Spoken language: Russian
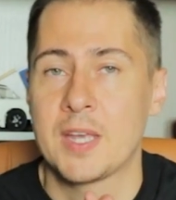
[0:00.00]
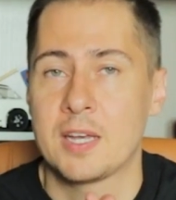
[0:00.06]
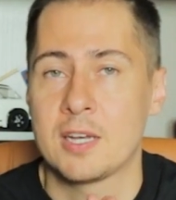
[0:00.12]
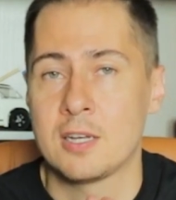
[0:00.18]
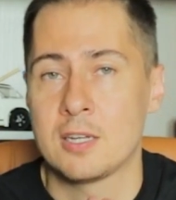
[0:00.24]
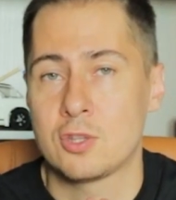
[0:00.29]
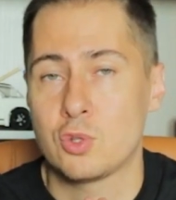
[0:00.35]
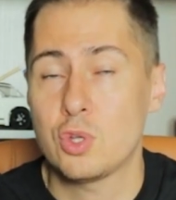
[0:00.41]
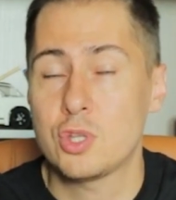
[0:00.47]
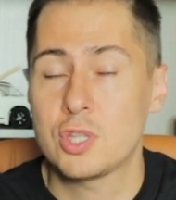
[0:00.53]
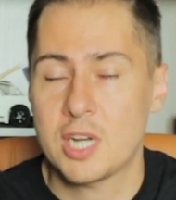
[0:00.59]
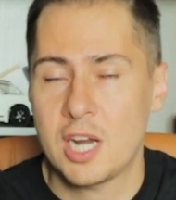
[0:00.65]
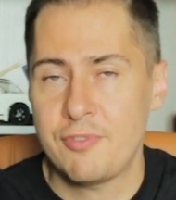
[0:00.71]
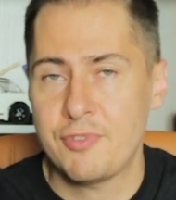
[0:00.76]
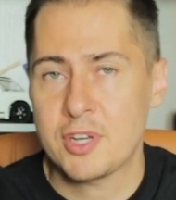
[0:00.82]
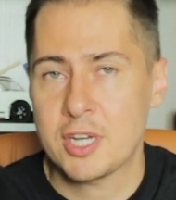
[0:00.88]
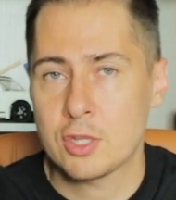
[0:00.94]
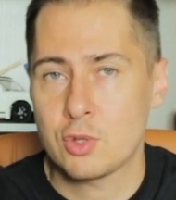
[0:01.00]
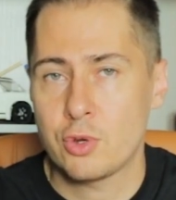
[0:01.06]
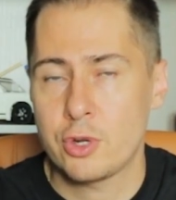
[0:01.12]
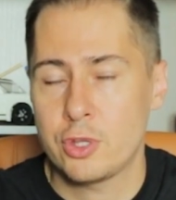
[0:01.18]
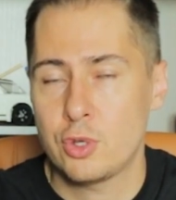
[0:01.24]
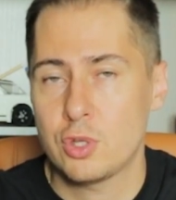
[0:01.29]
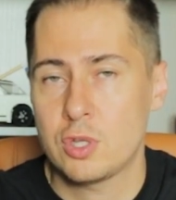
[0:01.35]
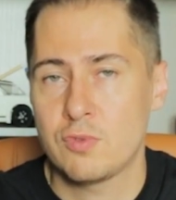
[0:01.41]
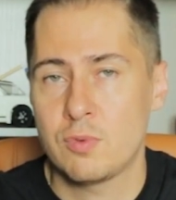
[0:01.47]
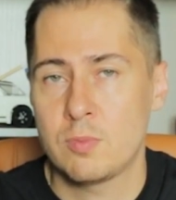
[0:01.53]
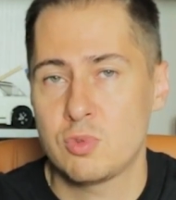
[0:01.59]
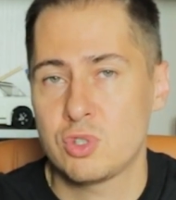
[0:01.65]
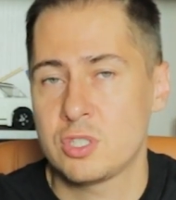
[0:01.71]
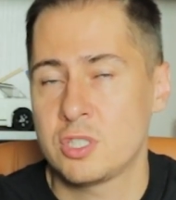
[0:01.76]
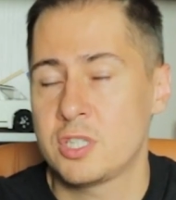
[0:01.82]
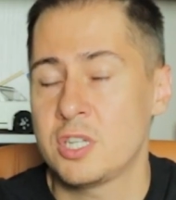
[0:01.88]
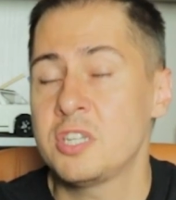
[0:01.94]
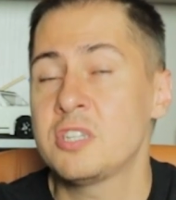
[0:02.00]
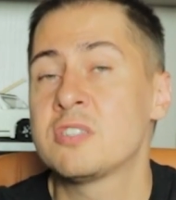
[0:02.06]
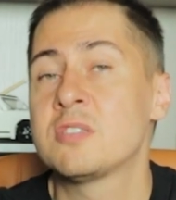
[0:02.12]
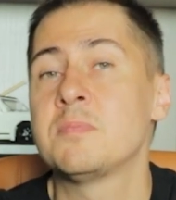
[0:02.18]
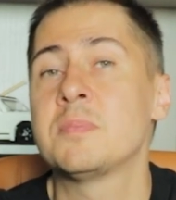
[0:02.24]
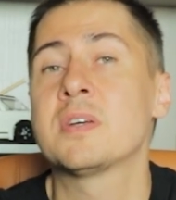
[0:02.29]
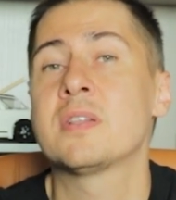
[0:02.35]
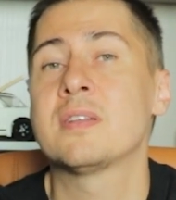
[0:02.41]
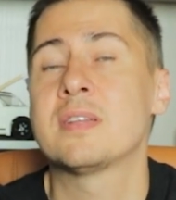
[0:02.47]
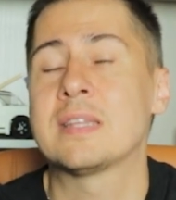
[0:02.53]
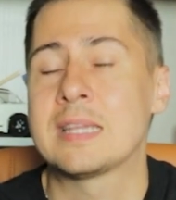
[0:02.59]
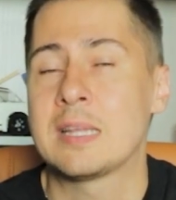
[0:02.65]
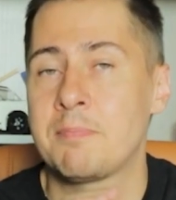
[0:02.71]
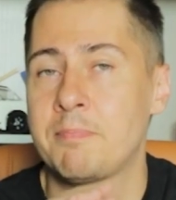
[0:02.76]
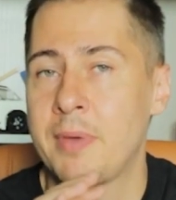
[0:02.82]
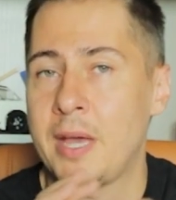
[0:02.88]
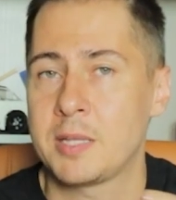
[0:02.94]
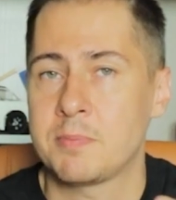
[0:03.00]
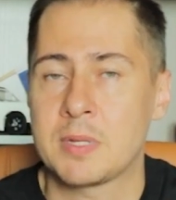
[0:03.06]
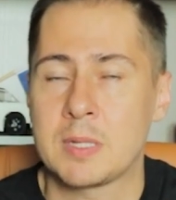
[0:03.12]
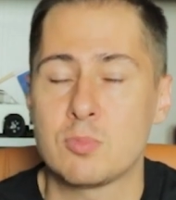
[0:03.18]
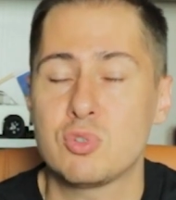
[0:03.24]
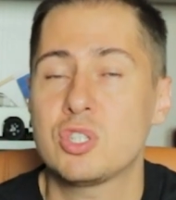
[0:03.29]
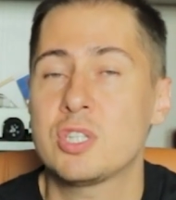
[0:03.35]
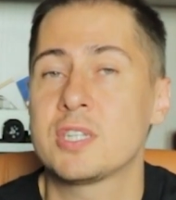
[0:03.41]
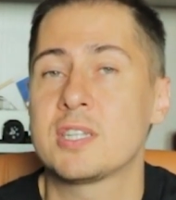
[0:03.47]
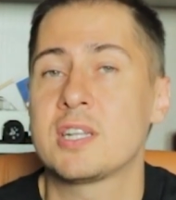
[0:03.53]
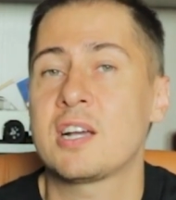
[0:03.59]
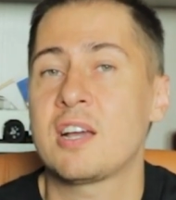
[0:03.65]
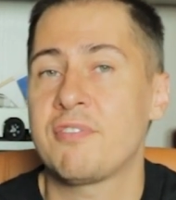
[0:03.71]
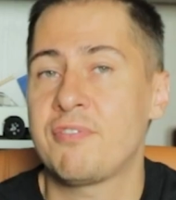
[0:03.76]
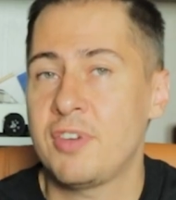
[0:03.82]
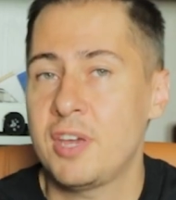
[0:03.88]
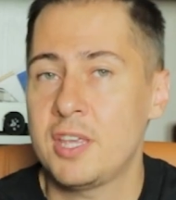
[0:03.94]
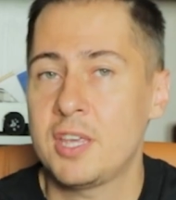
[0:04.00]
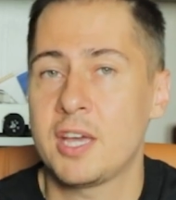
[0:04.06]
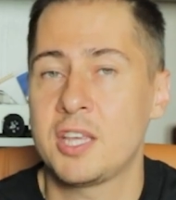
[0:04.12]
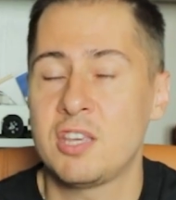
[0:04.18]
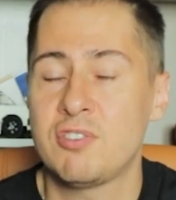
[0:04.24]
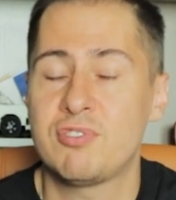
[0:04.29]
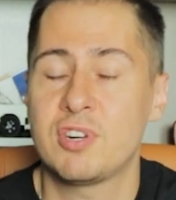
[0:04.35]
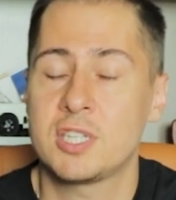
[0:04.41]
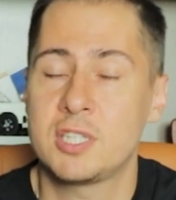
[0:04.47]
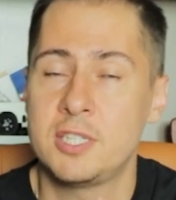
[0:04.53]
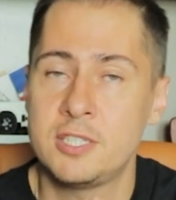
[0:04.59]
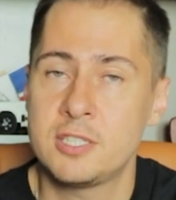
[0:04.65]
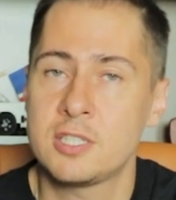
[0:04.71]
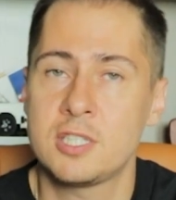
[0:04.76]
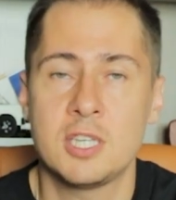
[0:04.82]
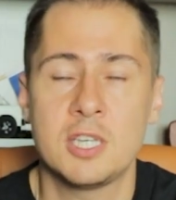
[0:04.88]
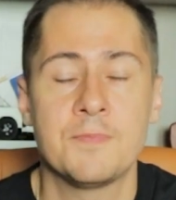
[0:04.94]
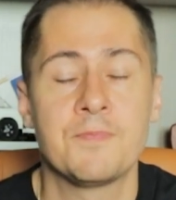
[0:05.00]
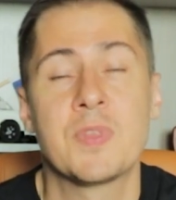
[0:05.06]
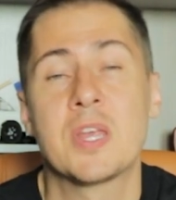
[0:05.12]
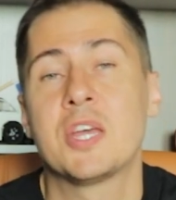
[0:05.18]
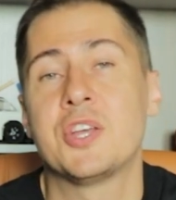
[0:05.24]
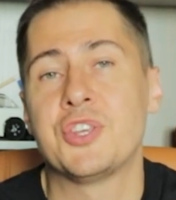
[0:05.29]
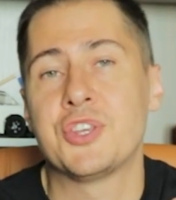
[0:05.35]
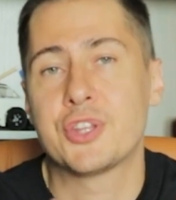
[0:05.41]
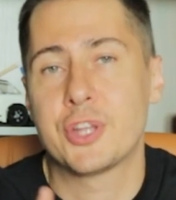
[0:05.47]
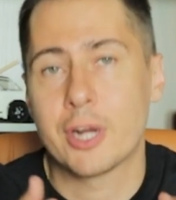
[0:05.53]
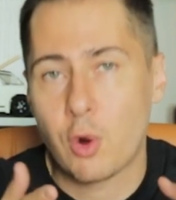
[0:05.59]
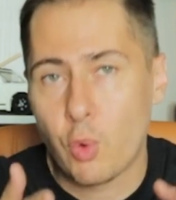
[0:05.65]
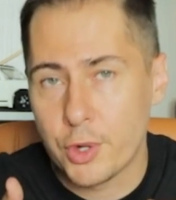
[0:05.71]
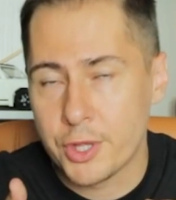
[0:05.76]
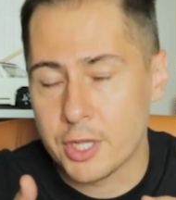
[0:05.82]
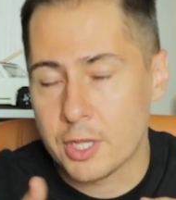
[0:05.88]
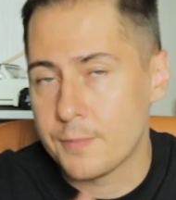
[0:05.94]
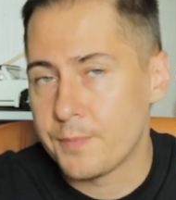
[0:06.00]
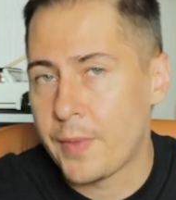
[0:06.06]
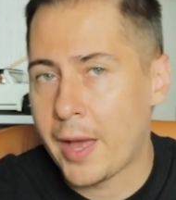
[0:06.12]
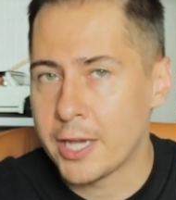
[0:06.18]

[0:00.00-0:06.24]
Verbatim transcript: Э, тот трафик, который идет, его можно делить смело на 5, потому что до кофейни они фактически не доходят.